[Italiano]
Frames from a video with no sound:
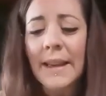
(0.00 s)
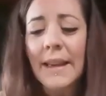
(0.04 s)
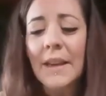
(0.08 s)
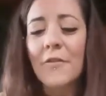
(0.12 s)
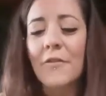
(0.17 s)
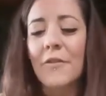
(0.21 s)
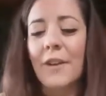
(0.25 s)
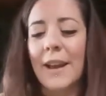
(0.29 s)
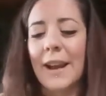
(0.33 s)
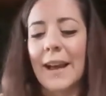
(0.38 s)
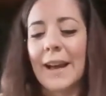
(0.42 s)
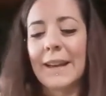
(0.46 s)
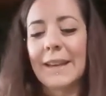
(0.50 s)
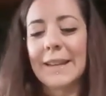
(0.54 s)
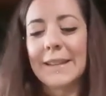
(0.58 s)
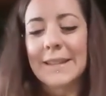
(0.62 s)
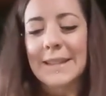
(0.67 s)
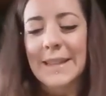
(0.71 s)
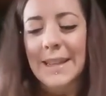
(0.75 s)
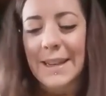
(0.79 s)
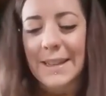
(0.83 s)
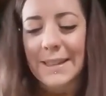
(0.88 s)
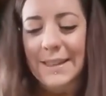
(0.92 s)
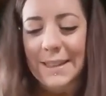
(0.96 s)
Che farà la
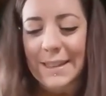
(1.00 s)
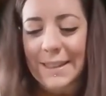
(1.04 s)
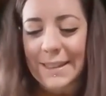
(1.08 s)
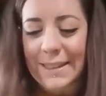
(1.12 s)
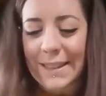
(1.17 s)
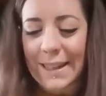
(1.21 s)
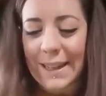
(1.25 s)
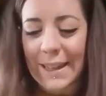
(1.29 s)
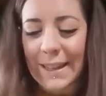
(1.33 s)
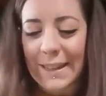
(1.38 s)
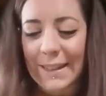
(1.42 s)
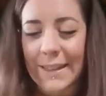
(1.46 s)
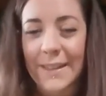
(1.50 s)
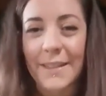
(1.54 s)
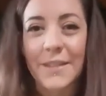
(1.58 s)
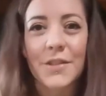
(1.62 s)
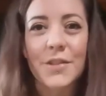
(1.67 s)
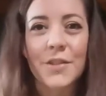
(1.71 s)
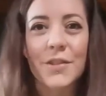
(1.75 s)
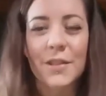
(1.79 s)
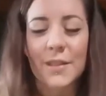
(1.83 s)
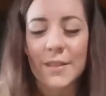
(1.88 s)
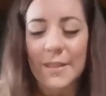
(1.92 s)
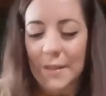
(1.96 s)
sera di Natale?
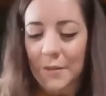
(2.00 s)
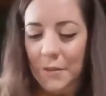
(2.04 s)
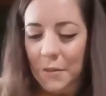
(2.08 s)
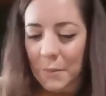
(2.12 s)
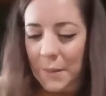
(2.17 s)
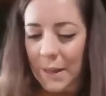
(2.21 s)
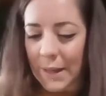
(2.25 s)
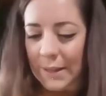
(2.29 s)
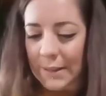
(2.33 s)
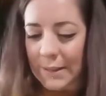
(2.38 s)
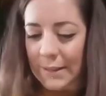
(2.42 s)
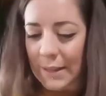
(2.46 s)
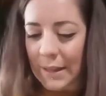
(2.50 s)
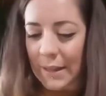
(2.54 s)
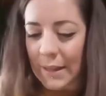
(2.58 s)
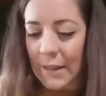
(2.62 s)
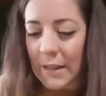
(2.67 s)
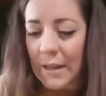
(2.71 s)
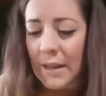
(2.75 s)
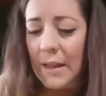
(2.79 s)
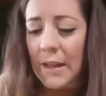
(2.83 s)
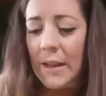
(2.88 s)
ci si domanda.